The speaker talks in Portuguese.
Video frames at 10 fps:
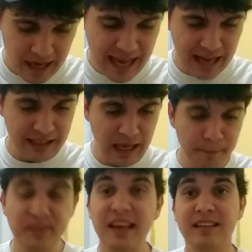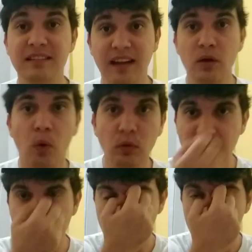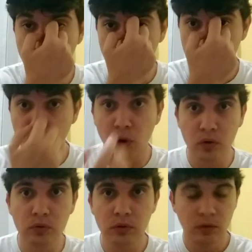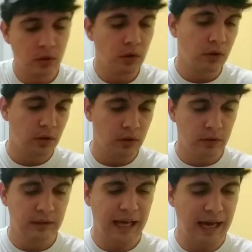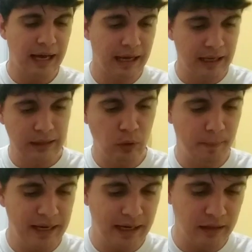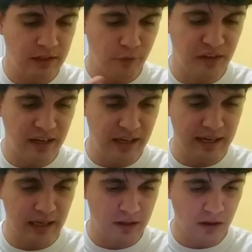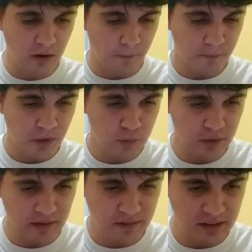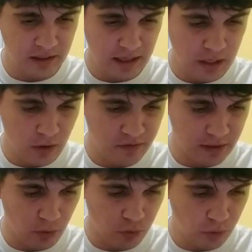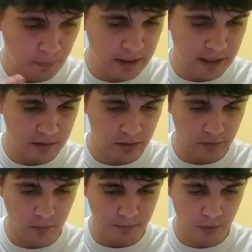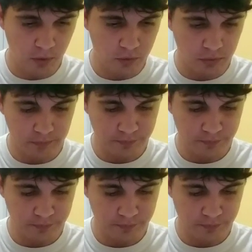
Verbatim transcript: E aqui é para vocês entrar em contato com o dono da, do aplicativo. Você clica aqui, ó. Eu vou até seguir ele, ó. Esse aqui é o dono do aplicativo. Pronto.